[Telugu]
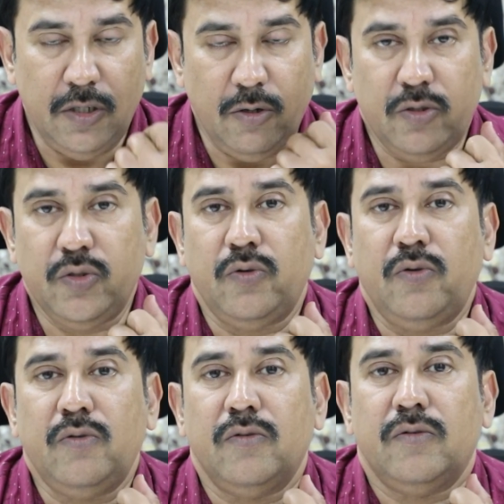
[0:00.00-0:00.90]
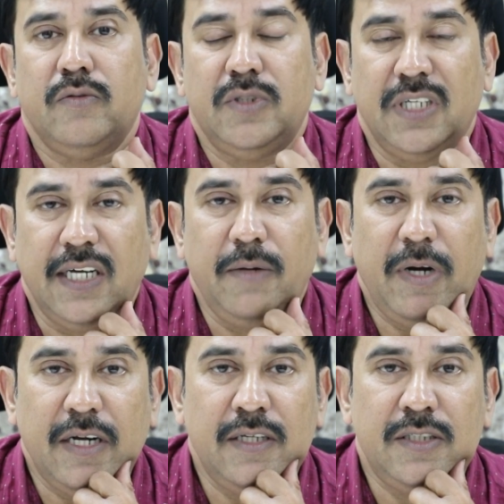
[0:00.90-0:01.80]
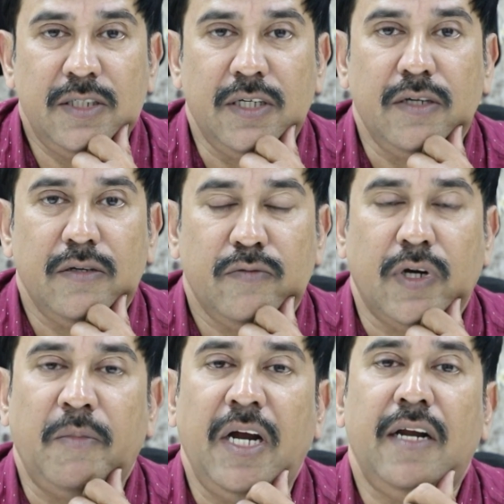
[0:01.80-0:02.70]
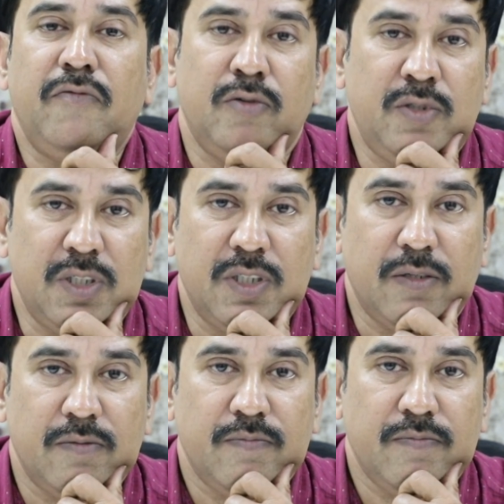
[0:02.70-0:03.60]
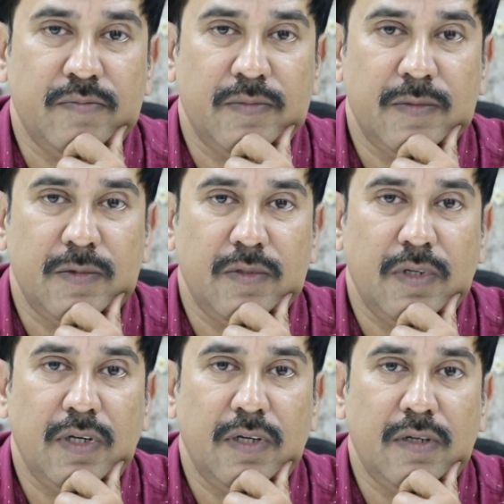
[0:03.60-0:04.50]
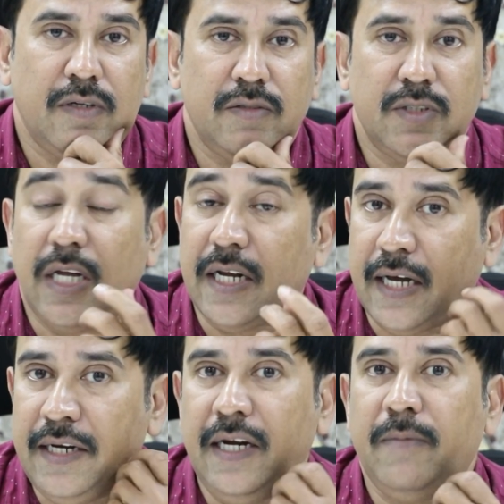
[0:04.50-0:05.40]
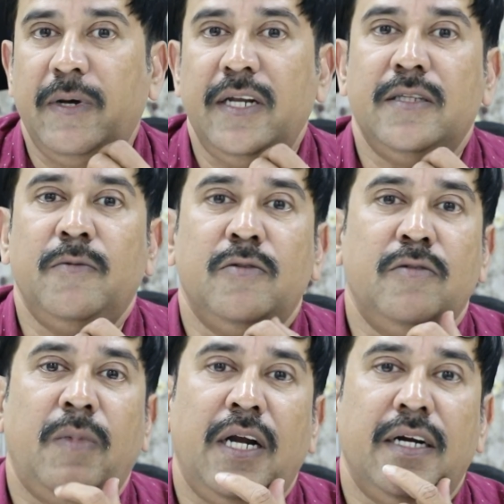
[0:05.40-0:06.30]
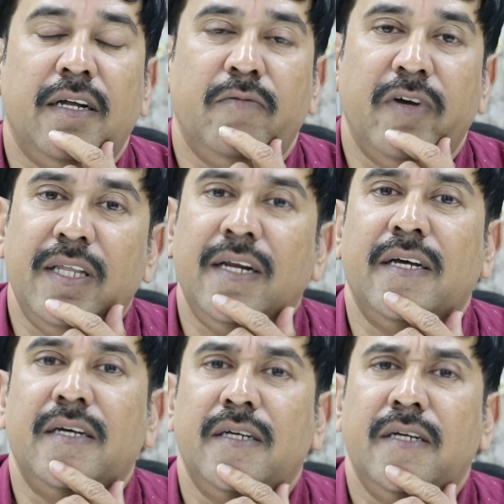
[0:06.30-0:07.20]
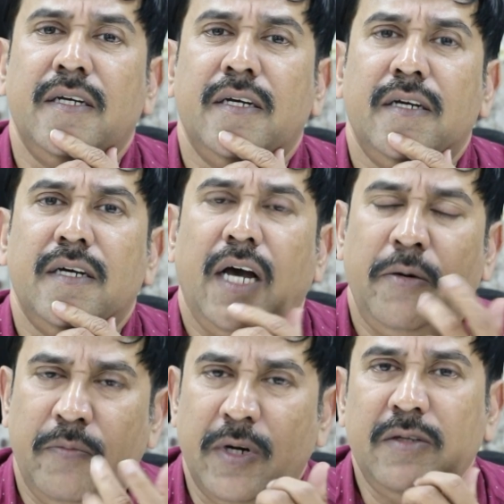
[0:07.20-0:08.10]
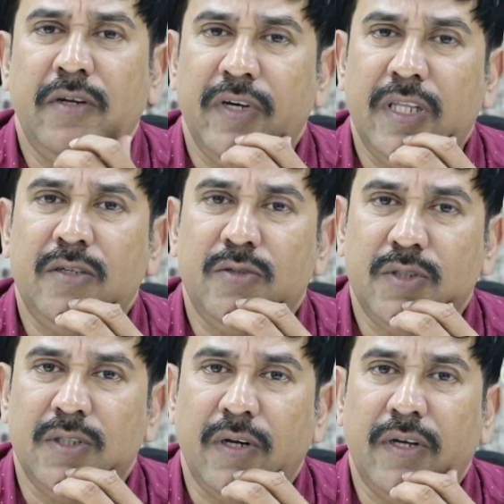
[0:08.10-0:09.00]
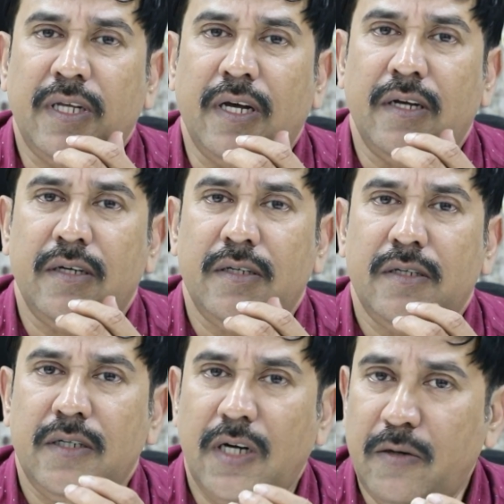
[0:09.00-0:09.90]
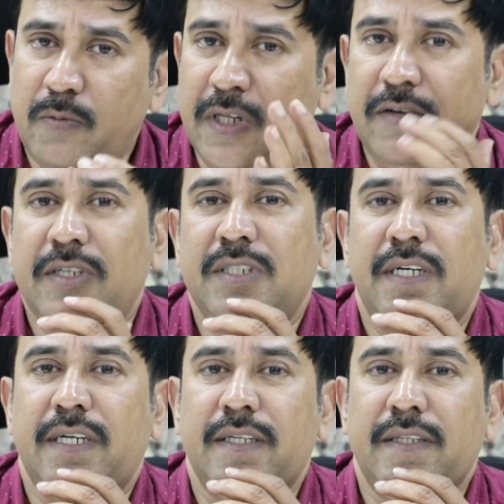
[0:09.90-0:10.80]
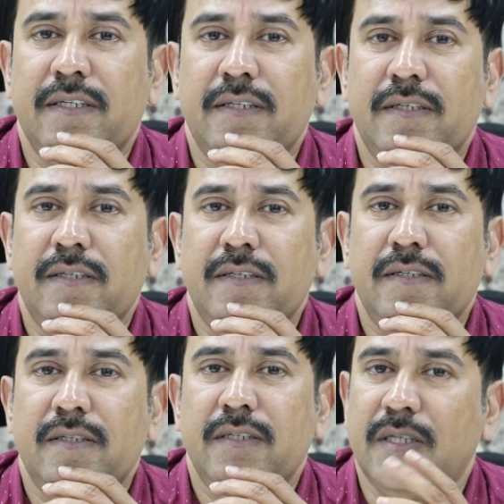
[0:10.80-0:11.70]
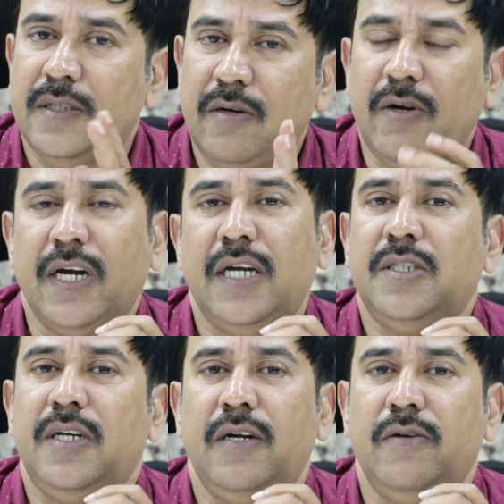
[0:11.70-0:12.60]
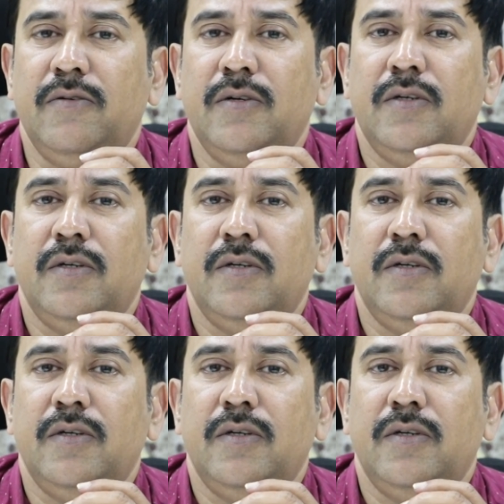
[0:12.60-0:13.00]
ఈరోజు జగ్గేపేట నుంచి ఒక మహిళ ఫోన్ చేశారు చాలా కన్నీళ్ళ పర్యంతం అవుతూ మాట్లాడారు వేదన ఆమె పడుతున్న వేదన చూసిన తర్వాత కడుపు దేవేసినట్టయింది ఇద్దరు అక్కా చెల్లెళ్ళు